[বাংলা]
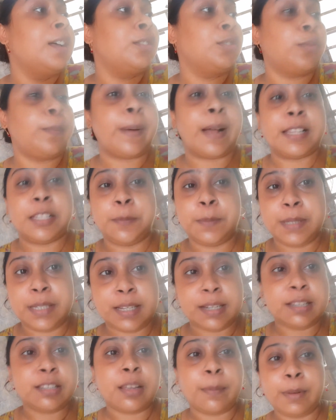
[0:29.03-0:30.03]
তো
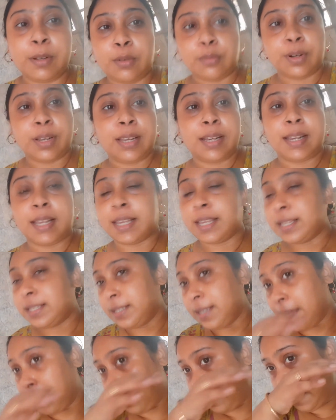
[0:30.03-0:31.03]
পাঁচমিশালি তো আমি করেই
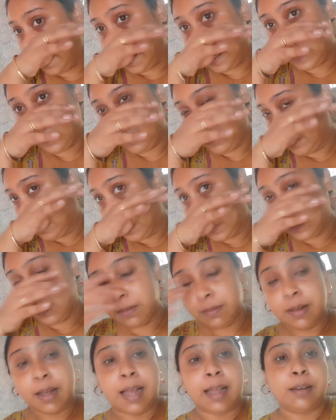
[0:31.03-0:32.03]
রেখেছি আর মেয়ের জন্য
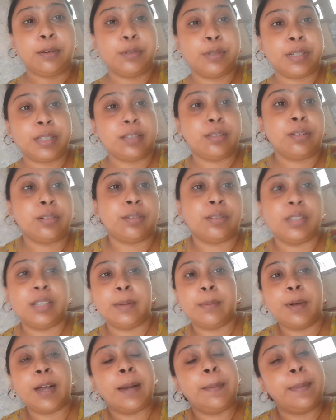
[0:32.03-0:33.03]
আলু সিদ্ধ করে
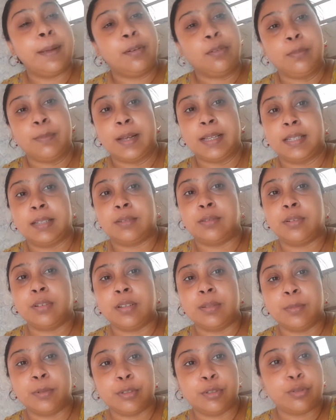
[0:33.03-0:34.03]
দেবো আর বেগুন ভাজা করে
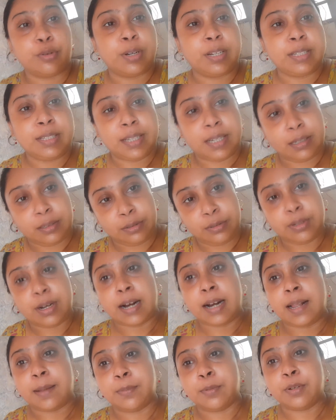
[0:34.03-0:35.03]
দেবো শরীরটা একটু
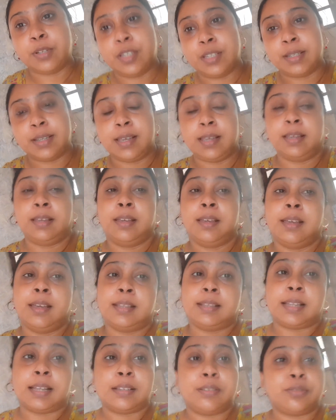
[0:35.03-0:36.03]
খারাপ হয়েছে
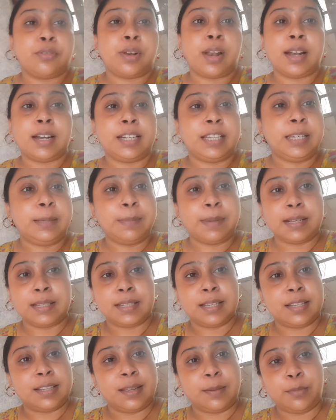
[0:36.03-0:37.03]
তার জন্য আর ডিম
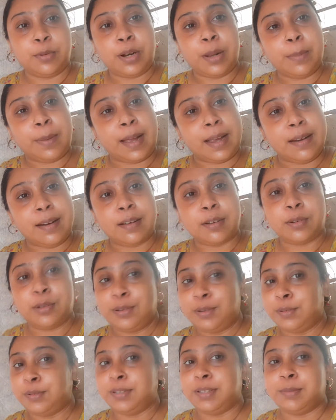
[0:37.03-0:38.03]
আজকে দেবো না বায়না
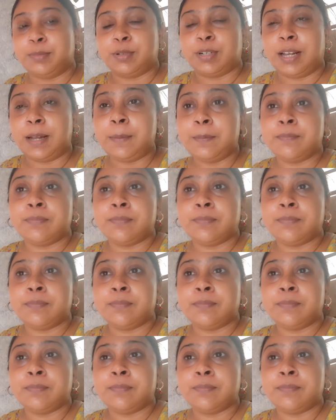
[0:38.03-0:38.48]
করলেও দেবো না